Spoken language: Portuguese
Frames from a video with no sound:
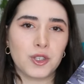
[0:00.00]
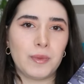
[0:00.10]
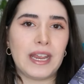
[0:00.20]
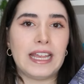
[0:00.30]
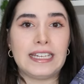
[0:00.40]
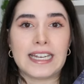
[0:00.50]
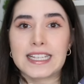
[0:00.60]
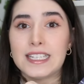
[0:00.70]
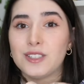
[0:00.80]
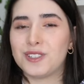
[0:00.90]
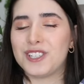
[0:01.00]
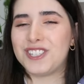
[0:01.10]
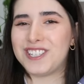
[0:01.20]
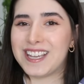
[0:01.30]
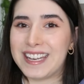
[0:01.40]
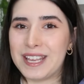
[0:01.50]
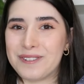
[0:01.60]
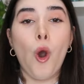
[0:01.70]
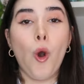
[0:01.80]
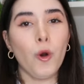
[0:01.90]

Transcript: sobre ele nas leituras de janeiro.